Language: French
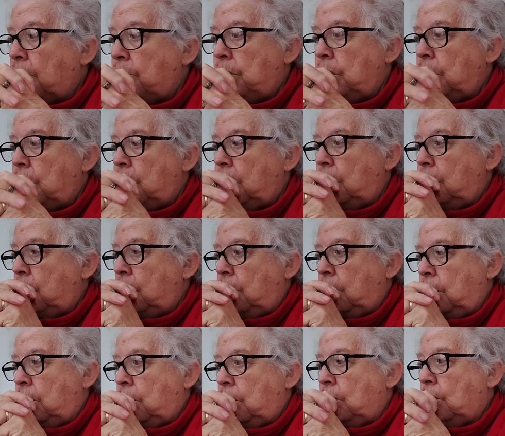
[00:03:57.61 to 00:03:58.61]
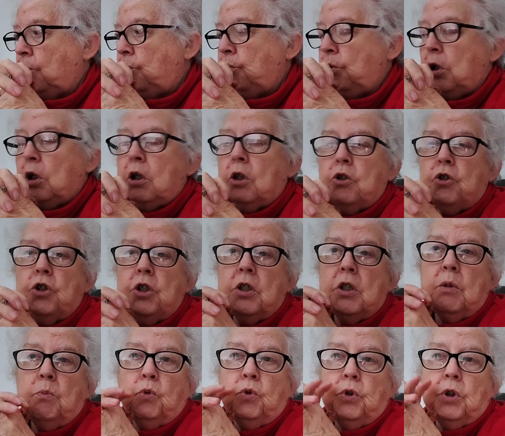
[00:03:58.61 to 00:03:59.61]
Mais en tout cas, quand je
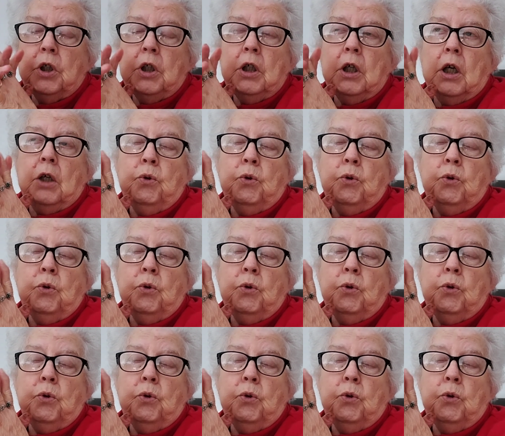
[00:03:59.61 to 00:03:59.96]
les ai montrés